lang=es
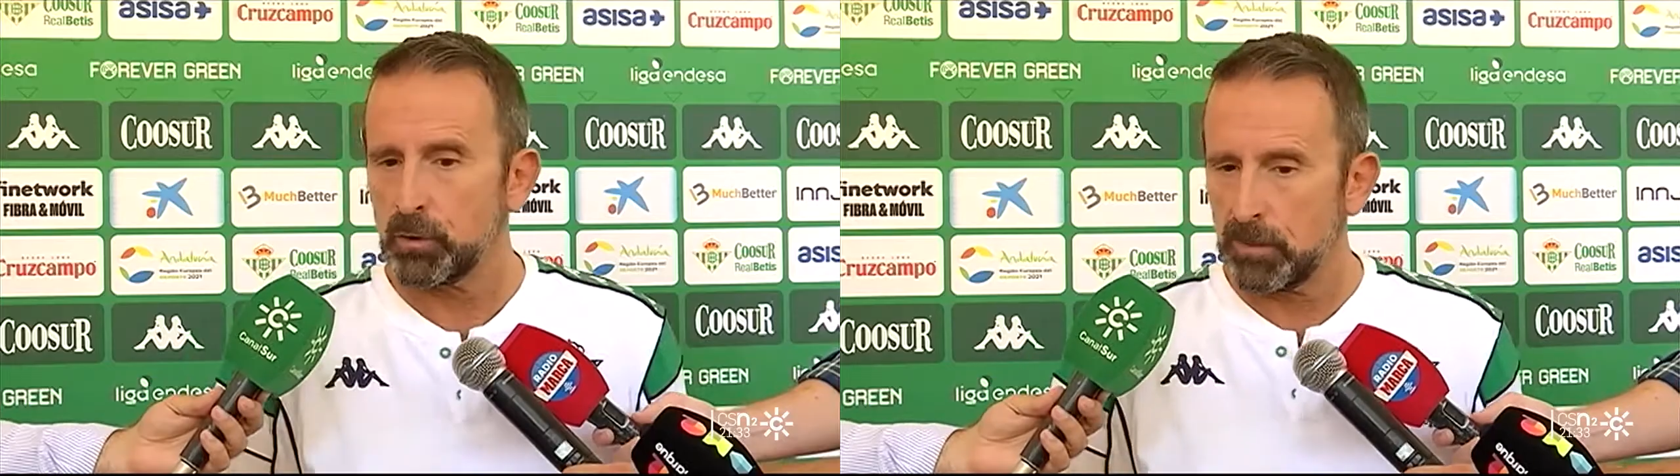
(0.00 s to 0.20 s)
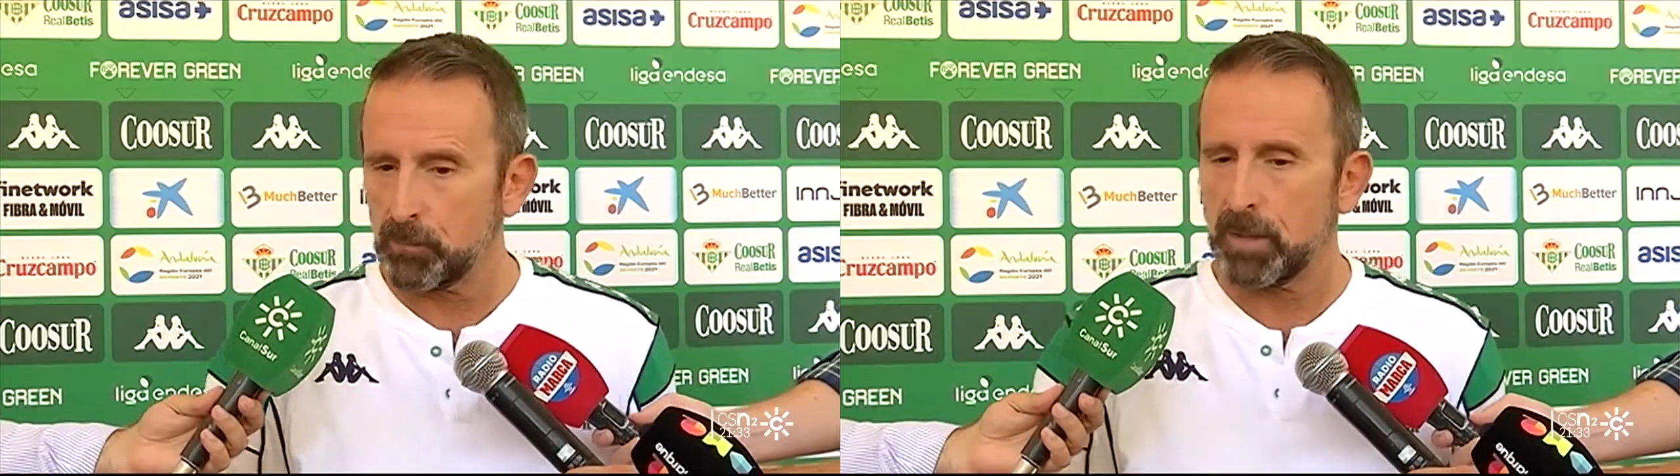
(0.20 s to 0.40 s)

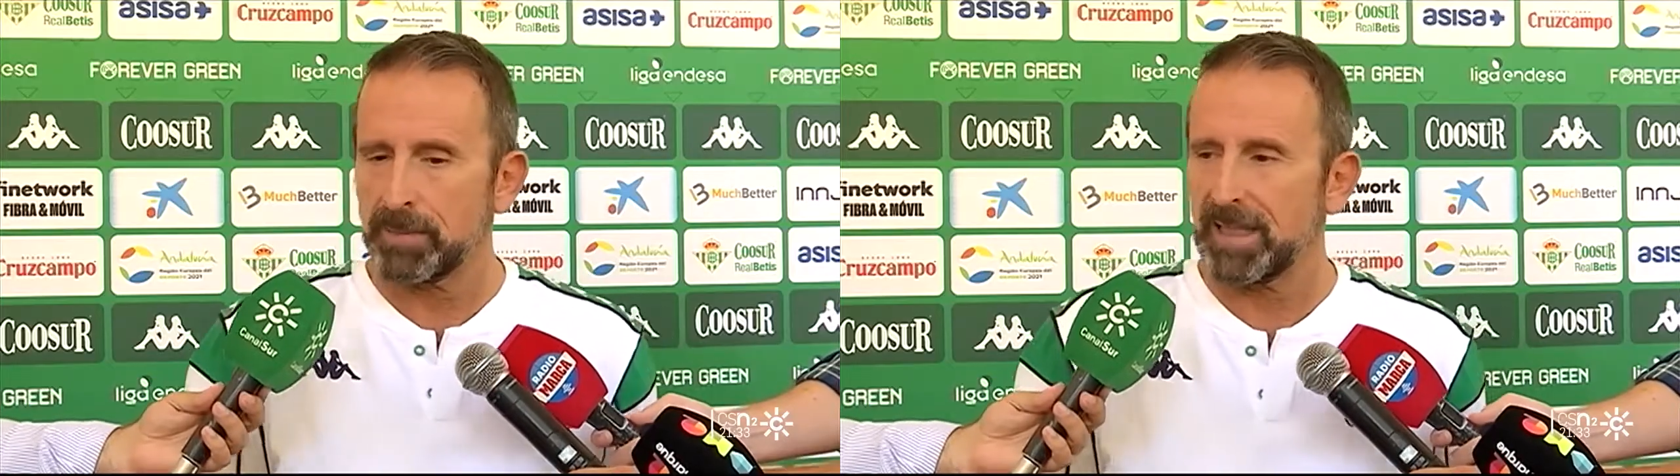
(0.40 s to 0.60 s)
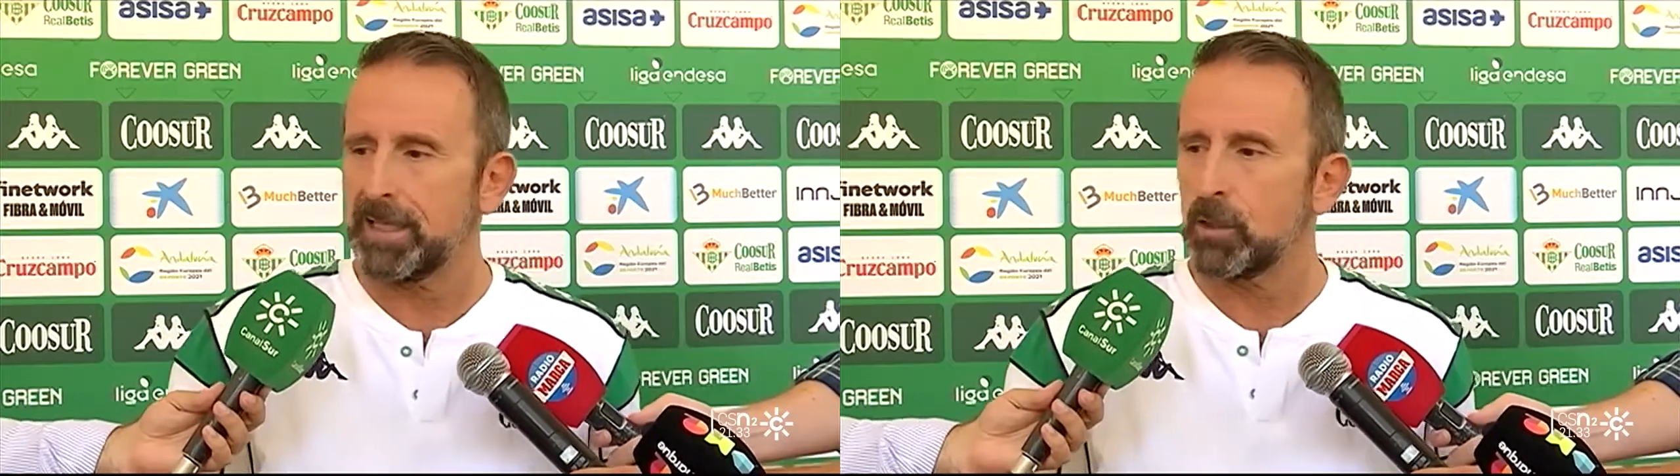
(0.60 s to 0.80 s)
una buena
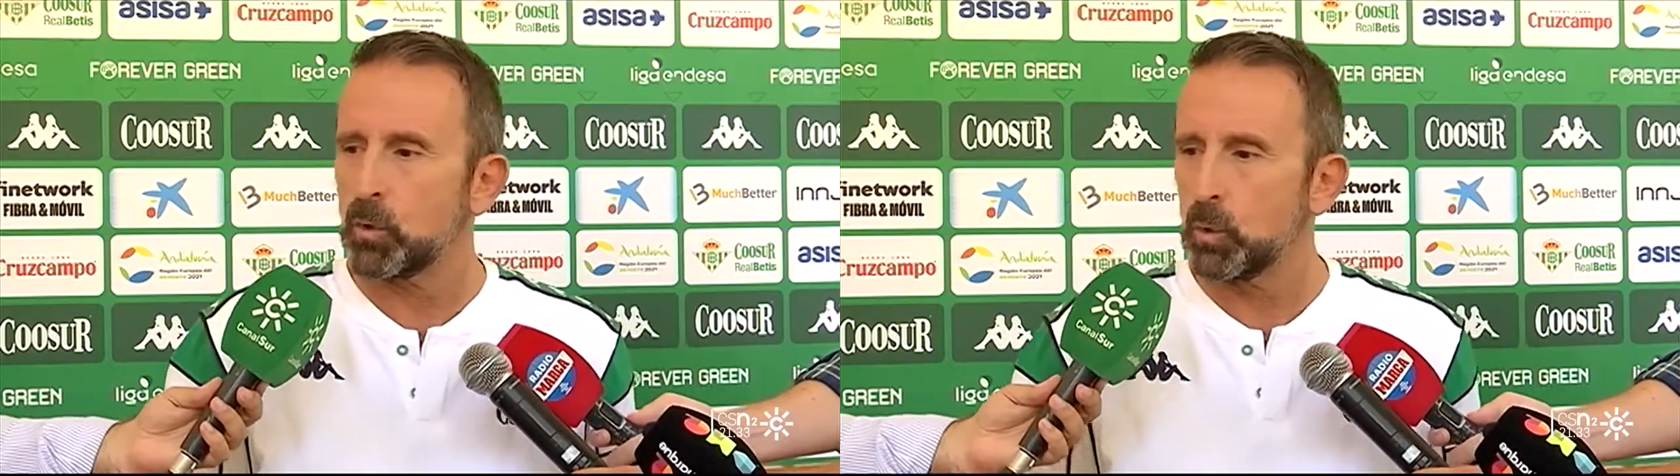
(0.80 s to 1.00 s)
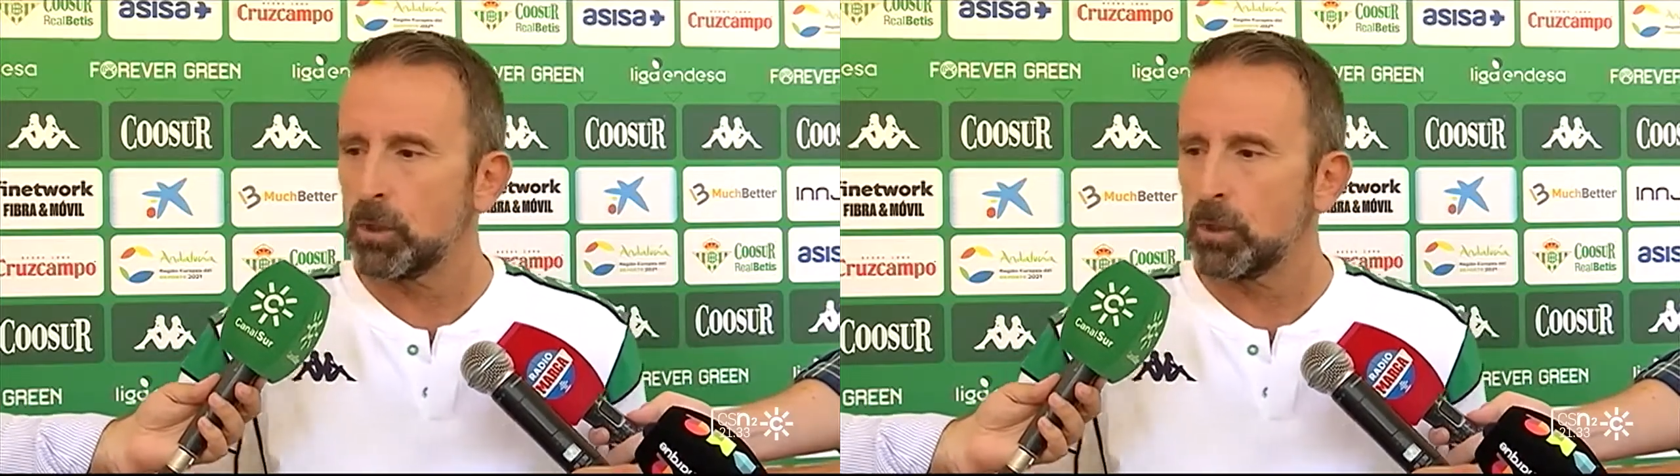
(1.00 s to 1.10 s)
patada en el culo.